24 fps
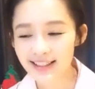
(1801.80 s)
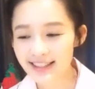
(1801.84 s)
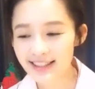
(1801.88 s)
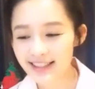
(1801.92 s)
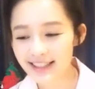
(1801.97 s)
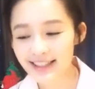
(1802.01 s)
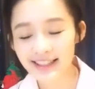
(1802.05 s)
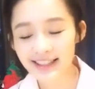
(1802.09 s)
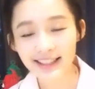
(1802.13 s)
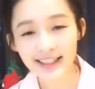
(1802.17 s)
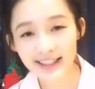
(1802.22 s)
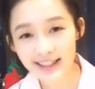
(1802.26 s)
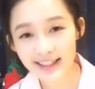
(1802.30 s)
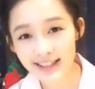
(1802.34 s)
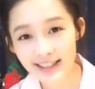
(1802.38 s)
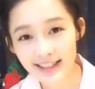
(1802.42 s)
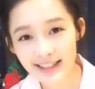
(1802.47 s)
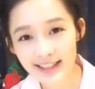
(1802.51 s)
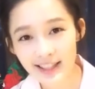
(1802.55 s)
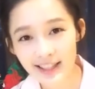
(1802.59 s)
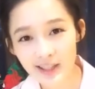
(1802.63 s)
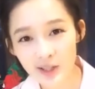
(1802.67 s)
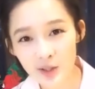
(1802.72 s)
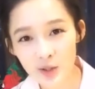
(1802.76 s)
就是
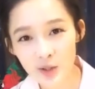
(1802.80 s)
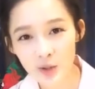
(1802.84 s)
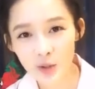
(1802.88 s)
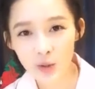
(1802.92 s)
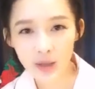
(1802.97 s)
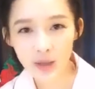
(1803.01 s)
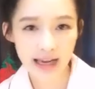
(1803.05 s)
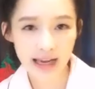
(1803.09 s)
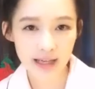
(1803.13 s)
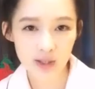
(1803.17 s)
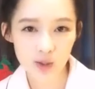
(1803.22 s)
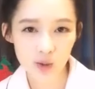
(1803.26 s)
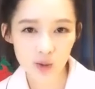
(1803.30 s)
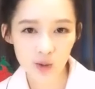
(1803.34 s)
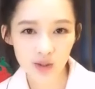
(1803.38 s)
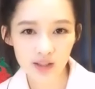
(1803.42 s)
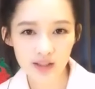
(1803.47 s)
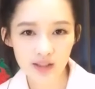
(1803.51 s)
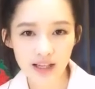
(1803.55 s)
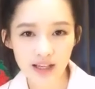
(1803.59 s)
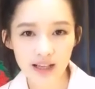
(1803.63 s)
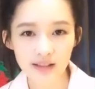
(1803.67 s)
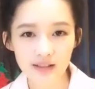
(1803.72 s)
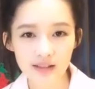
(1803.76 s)
自己跟自己在这说话，
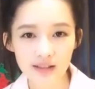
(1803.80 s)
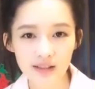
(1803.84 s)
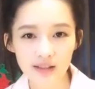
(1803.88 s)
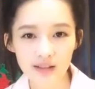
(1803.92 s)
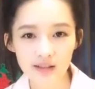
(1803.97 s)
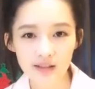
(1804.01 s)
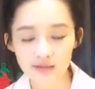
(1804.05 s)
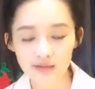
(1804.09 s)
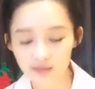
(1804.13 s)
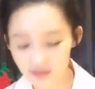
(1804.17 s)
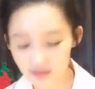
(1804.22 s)
还说的这